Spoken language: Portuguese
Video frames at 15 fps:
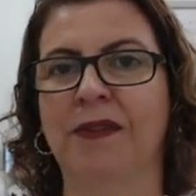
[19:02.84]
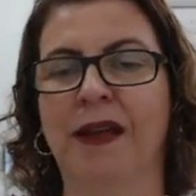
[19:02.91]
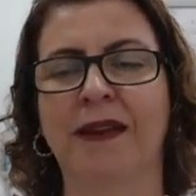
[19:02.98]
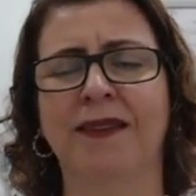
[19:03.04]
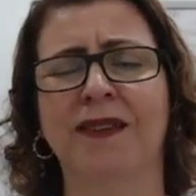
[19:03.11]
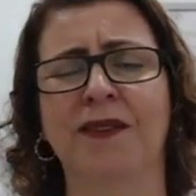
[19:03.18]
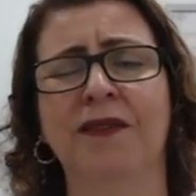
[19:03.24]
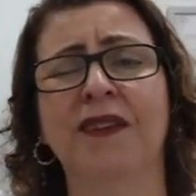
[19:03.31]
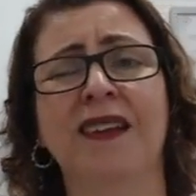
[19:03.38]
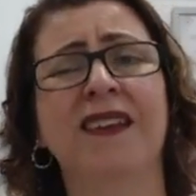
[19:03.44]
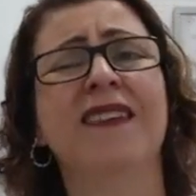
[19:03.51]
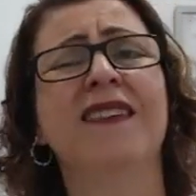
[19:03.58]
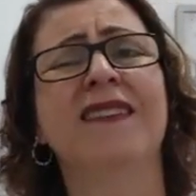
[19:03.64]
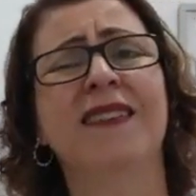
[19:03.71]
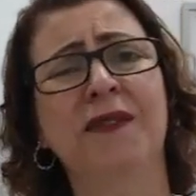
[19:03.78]
tá? Então
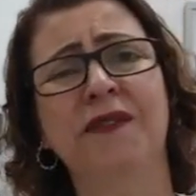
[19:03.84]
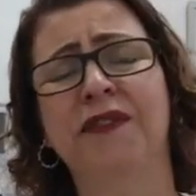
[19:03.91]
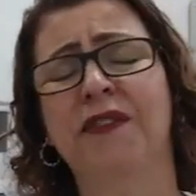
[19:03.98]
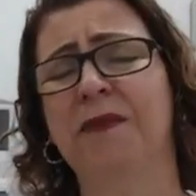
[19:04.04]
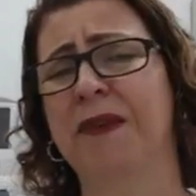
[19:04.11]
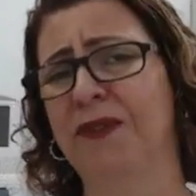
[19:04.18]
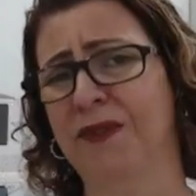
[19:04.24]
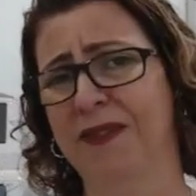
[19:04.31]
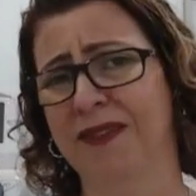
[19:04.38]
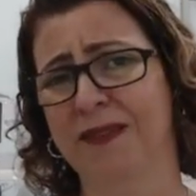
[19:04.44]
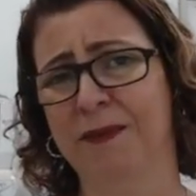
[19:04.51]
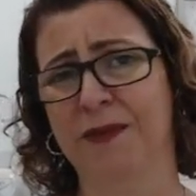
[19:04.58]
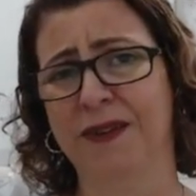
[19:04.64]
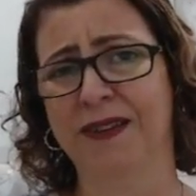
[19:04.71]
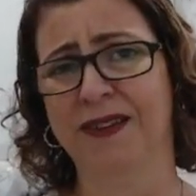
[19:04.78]
são informações
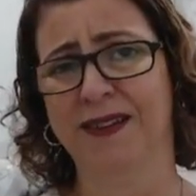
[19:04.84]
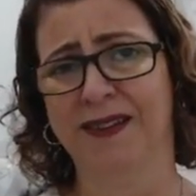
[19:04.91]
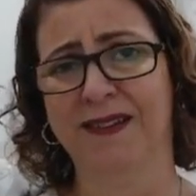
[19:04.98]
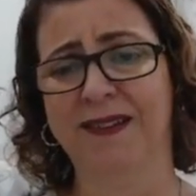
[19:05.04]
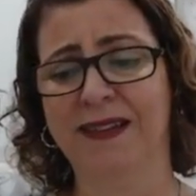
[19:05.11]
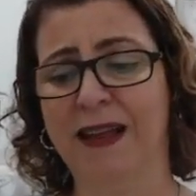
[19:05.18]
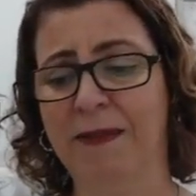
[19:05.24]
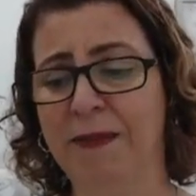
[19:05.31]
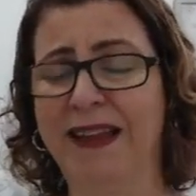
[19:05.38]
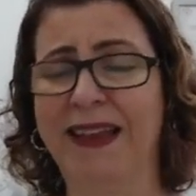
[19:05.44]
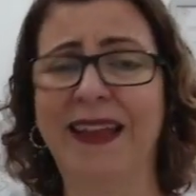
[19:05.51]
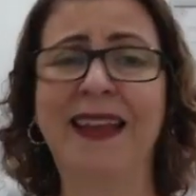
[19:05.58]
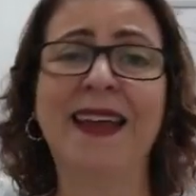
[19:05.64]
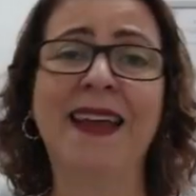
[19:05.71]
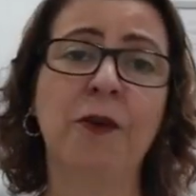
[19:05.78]
importantes, né? Para
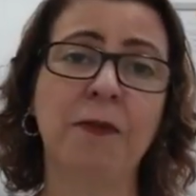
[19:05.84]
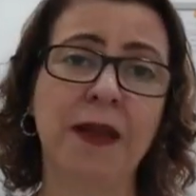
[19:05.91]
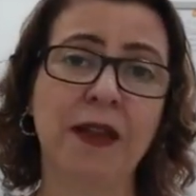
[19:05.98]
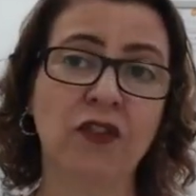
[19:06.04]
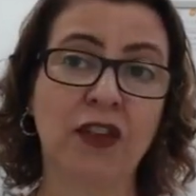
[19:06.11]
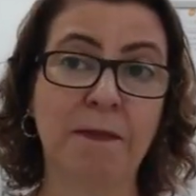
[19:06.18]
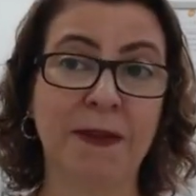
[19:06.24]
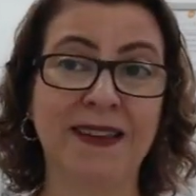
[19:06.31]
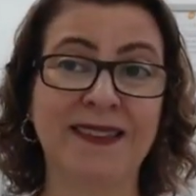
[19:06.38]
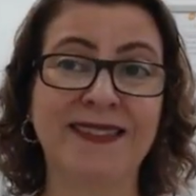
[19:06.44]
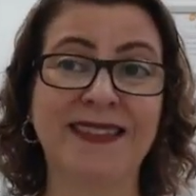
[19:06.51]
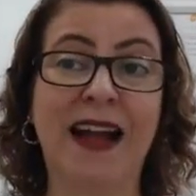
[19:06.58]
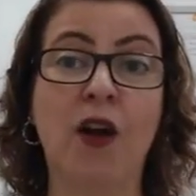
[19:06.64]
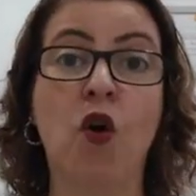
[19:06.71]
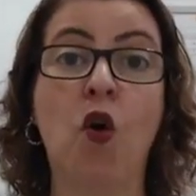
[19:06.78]
quem realmente realmente quer
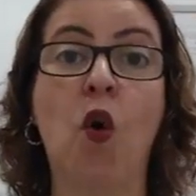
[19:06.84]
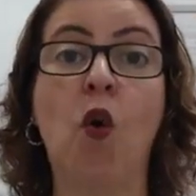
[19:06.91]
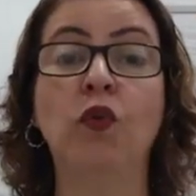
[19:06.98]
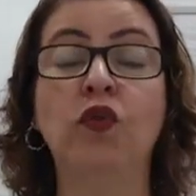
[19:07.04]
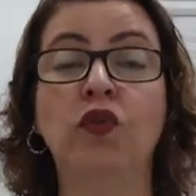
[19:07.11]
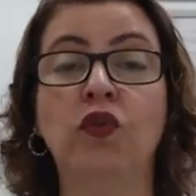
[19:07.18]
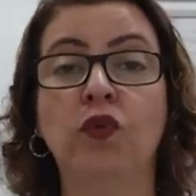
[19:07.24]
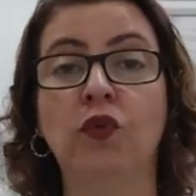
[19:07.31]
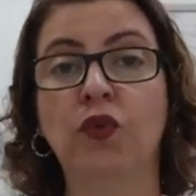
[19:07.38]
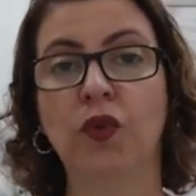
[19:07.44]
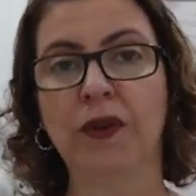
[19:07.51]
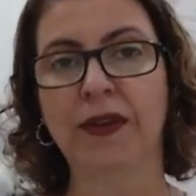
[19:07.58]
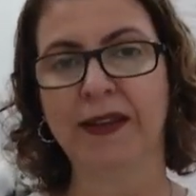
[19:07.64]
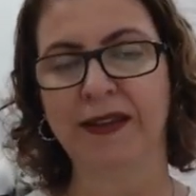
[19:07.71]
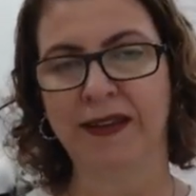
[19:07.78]
prestar
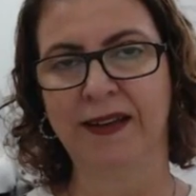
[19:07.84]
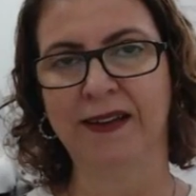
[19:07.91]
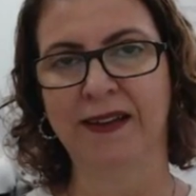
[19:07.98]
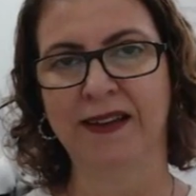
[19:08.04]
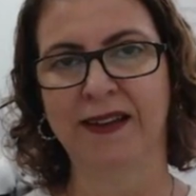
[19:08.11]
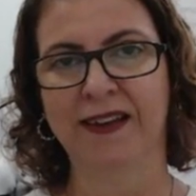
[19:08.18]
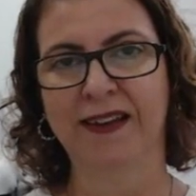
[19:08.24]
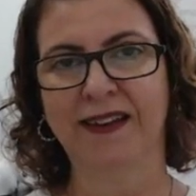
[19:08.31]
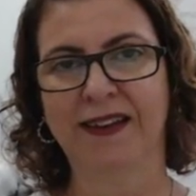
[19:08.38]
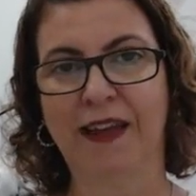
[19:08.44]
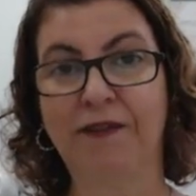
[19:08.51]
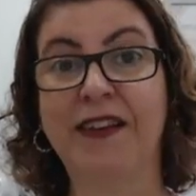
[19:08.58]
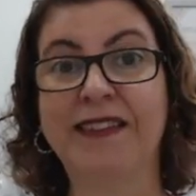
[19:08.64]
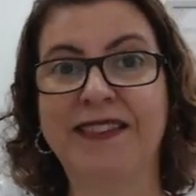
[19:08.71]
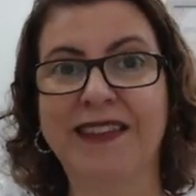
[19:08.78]
consultoria,
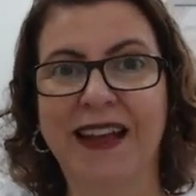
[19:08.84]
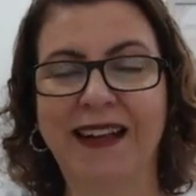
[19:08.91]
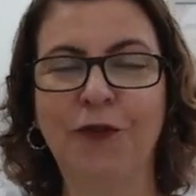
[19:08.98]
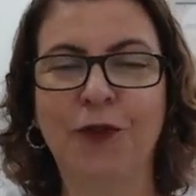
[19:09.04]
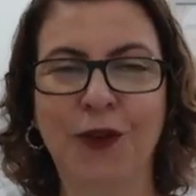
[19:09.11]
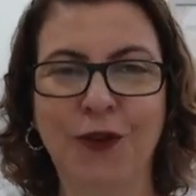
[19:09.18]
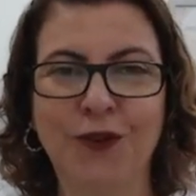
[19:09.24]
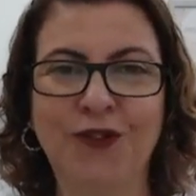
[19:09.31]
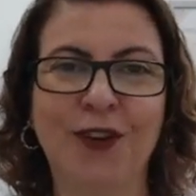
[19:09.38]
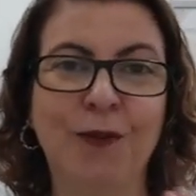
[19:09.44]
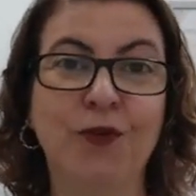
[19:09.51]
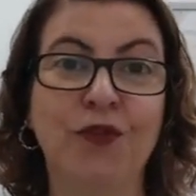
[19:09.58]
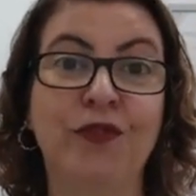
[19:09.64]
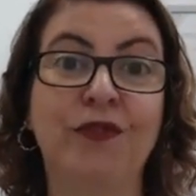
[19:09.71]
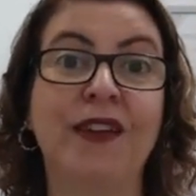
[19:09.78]
quer fazer o que eu
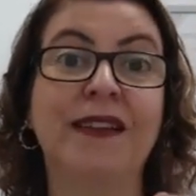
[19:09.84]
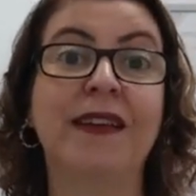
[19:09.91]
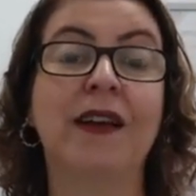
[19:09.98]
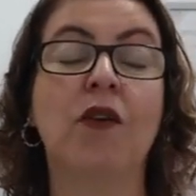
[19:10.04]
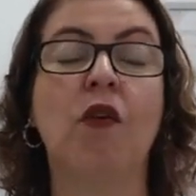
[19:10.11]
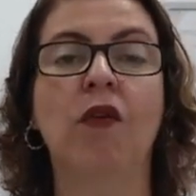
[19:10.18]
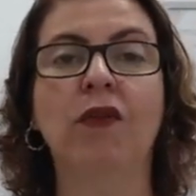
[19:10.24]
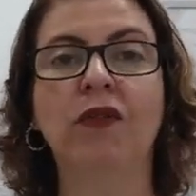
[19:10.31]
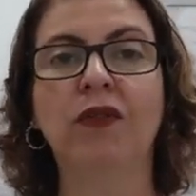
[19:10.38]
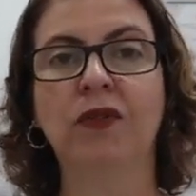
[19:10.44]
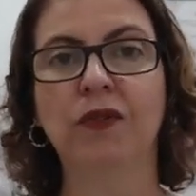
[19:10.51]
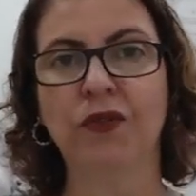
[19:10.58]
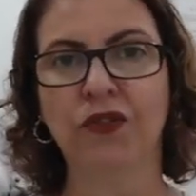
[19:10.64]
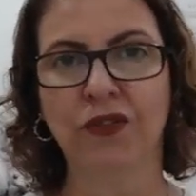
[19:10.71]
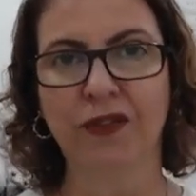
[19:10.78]
chamo de venda
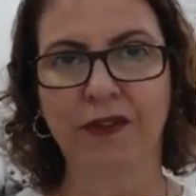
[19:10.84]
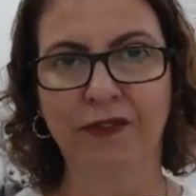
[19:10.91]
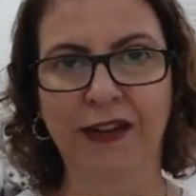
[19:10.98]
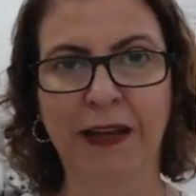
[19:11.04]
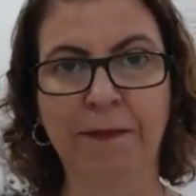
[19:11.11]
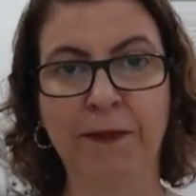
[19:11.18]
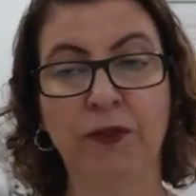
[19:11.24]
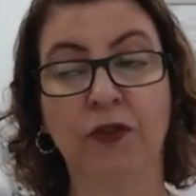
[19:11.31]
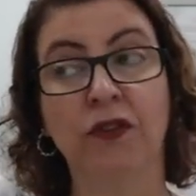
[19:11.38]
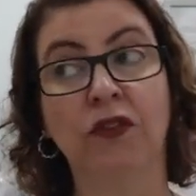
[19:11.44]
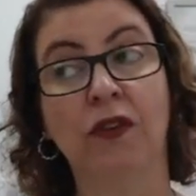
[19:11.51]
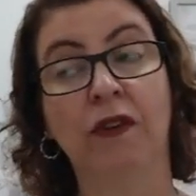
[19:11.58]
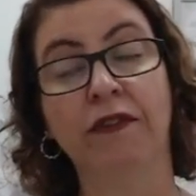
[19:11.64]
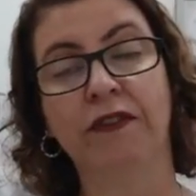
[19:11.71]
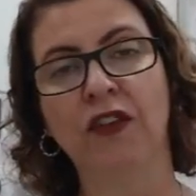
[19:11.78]
consultiva, né? A pessoa que
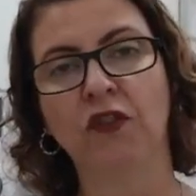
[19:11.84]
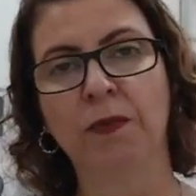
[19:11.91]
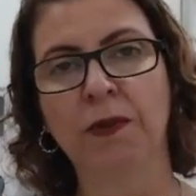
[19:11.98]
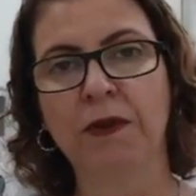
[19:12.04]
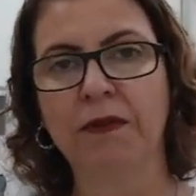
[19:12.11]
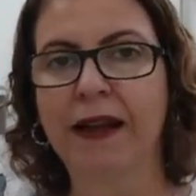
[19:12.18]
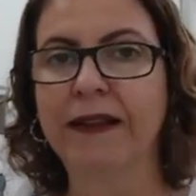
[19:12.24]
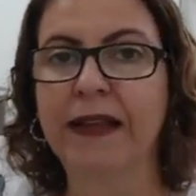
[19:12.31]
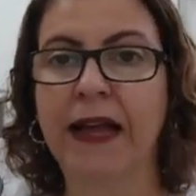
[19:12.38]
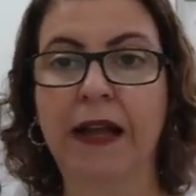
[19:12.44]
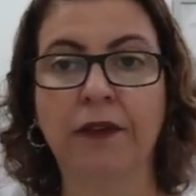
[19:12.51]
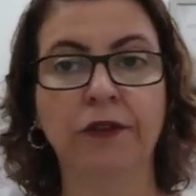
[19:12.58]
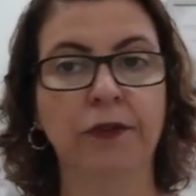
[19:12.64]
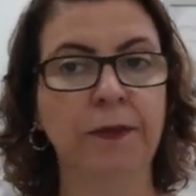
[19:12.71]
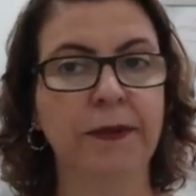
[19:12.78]
só vende pelo
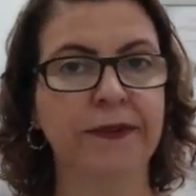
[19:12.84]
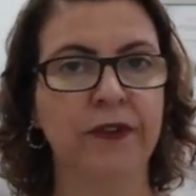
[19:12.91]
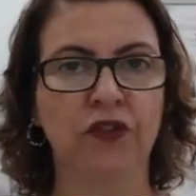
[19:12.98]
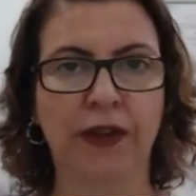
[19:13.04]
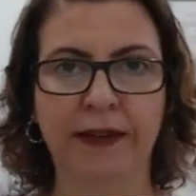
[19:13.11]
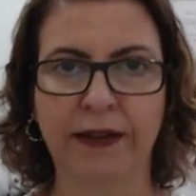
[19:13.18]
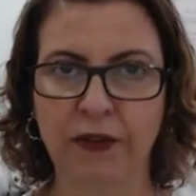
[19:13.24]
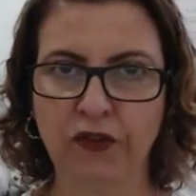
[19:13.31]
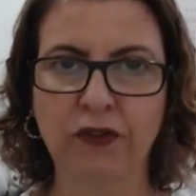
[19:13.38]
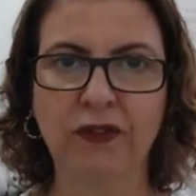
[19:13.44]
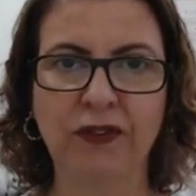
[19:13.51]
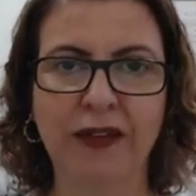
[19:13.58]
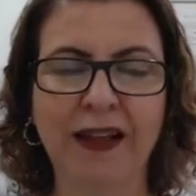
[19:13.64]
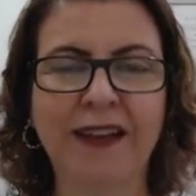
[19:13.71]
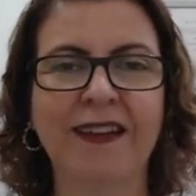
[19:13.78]
catálogo não precisa de nada
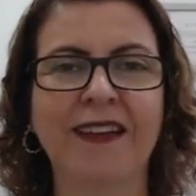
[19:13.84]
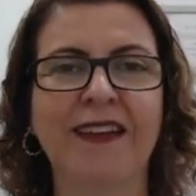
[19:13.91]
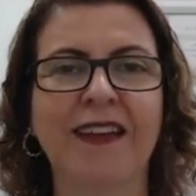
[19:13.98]
disso, né?